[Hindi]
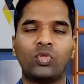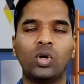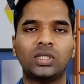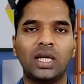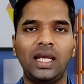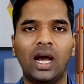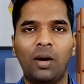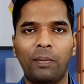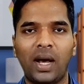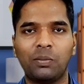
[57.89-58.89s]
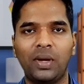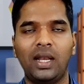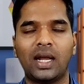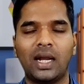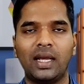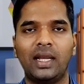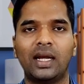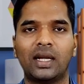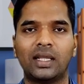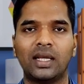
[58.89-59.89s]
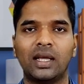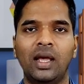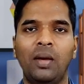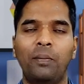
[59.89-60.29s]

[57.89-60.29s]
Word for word: तो चलिए हम बात पहले कैटेगरी का करते हैं